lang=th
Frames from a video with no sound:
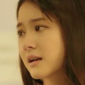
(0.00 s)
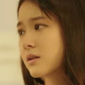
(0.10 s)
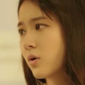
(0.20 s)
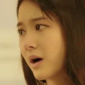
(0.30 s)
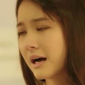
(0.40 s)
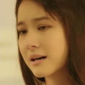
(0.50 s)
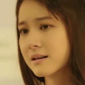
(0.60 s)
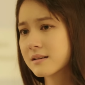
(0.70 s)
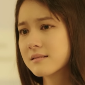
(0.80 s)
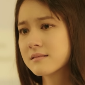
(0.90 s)
ตัดก็โทรหา
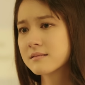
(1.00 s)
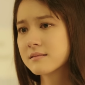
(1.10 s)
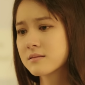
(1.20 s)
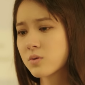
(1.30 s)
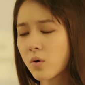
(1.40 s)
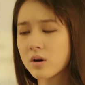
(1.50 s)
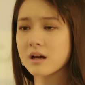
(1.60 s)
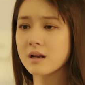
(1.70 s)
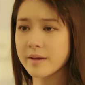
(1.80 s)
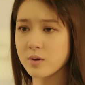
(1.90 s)
เอิร์ธทุกคน
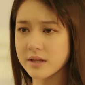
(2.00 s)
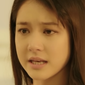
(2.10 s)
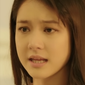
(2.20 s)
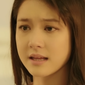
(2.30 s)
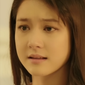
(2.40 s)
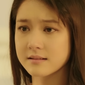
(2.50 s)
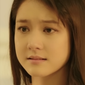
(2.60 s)
ก็เลยมาอยู่ที่นี่